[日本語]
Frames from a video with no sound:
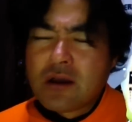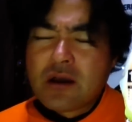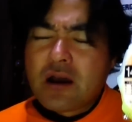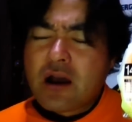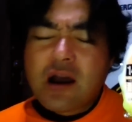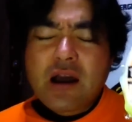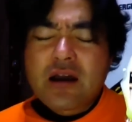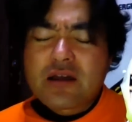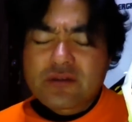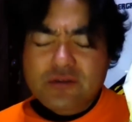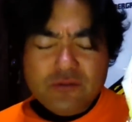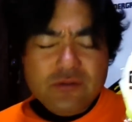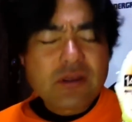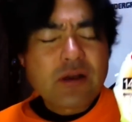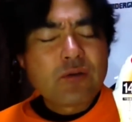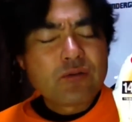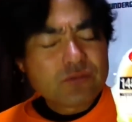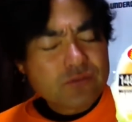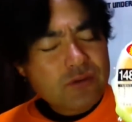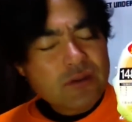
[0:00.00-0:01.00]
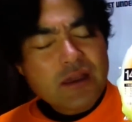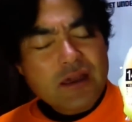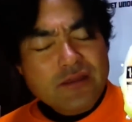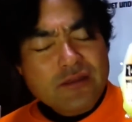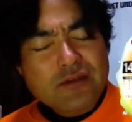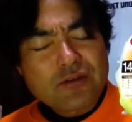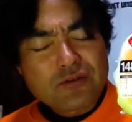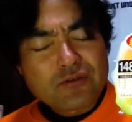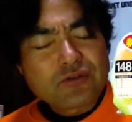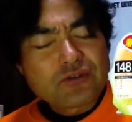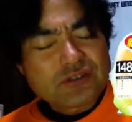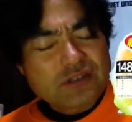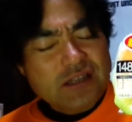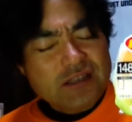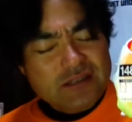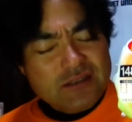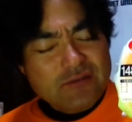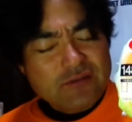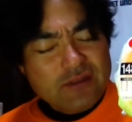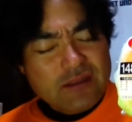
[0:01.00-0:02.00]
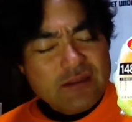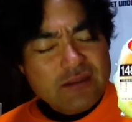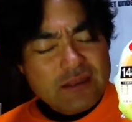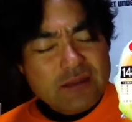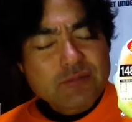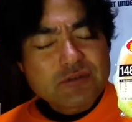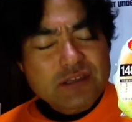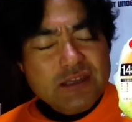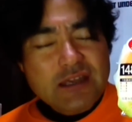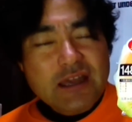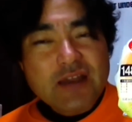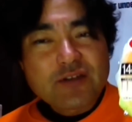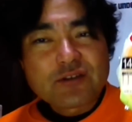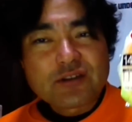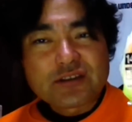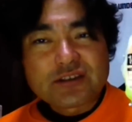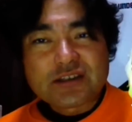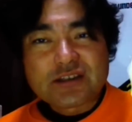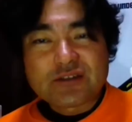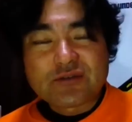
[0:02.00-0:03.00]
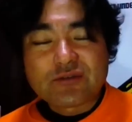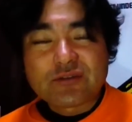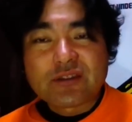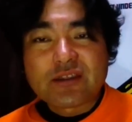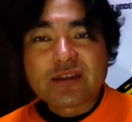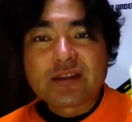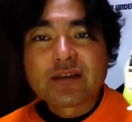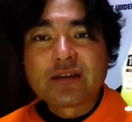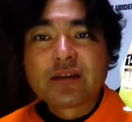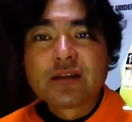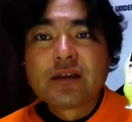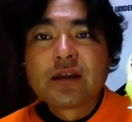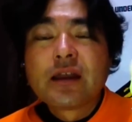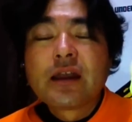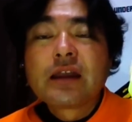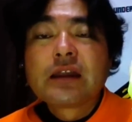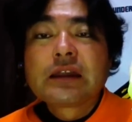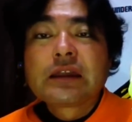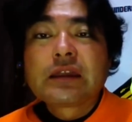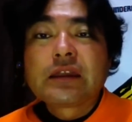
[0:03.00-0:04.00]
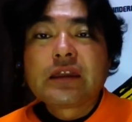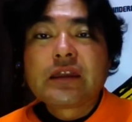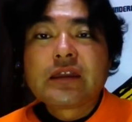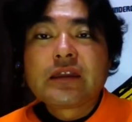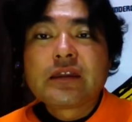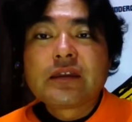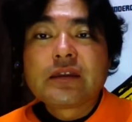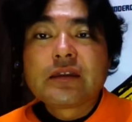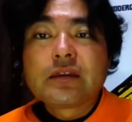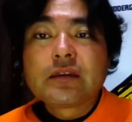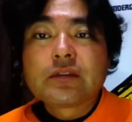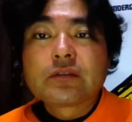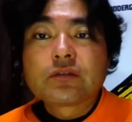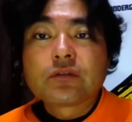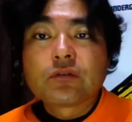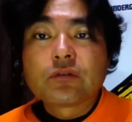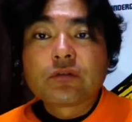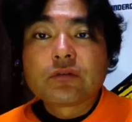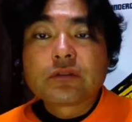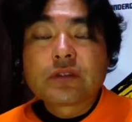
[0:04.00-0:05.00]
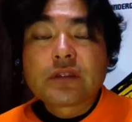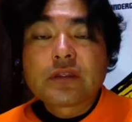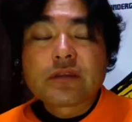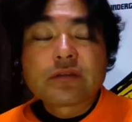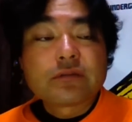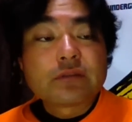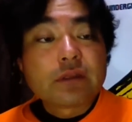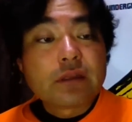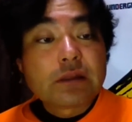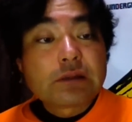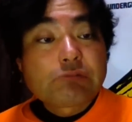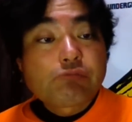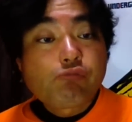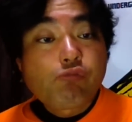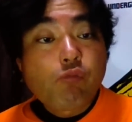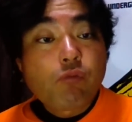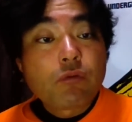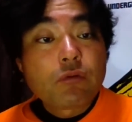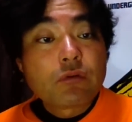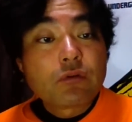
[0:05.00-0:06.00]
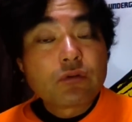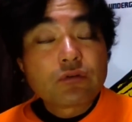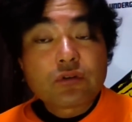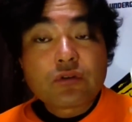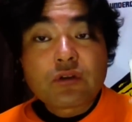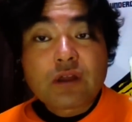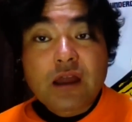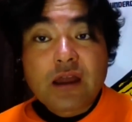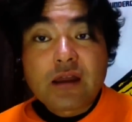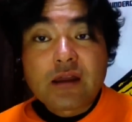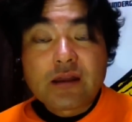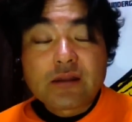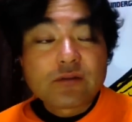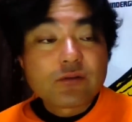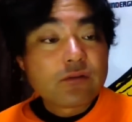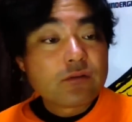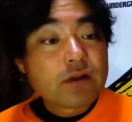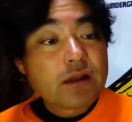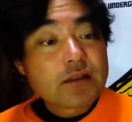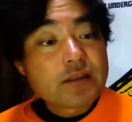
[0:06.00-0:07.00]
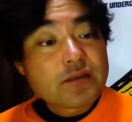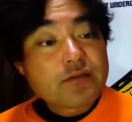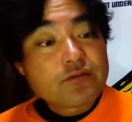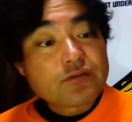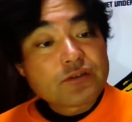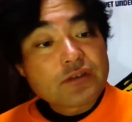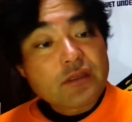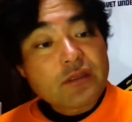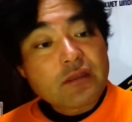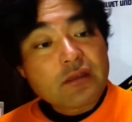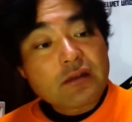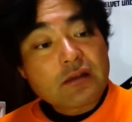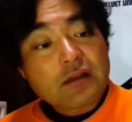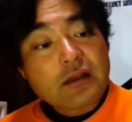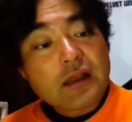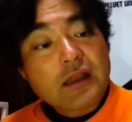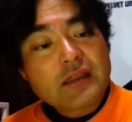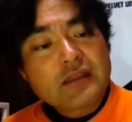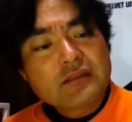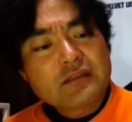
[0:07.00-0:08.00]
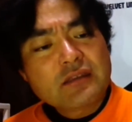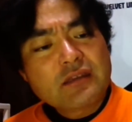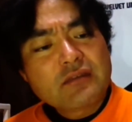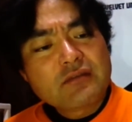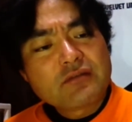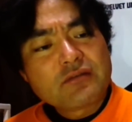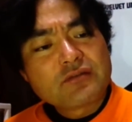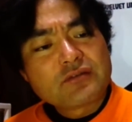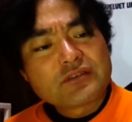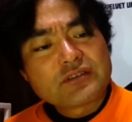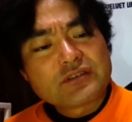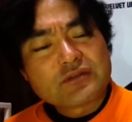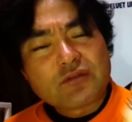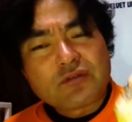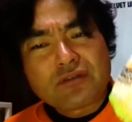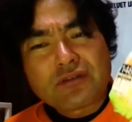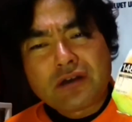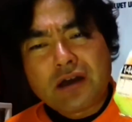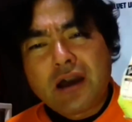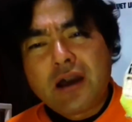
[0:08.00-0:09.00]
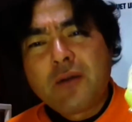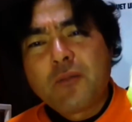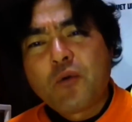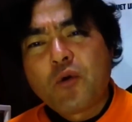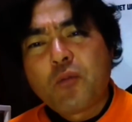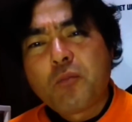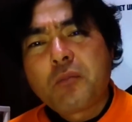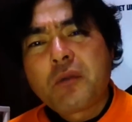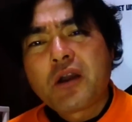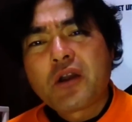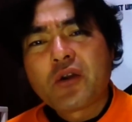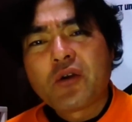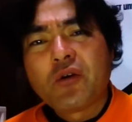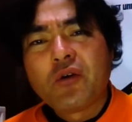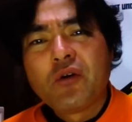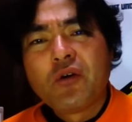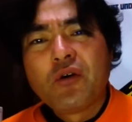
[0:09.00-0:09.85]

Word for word: あ、そうだ、本当に数えるほどしか行ってこない。多分2回ぐらいしか行ってこない。えー、っと、でですね、ほとんどか、あの、回転寿司。回転寿司のサーモンマヨ。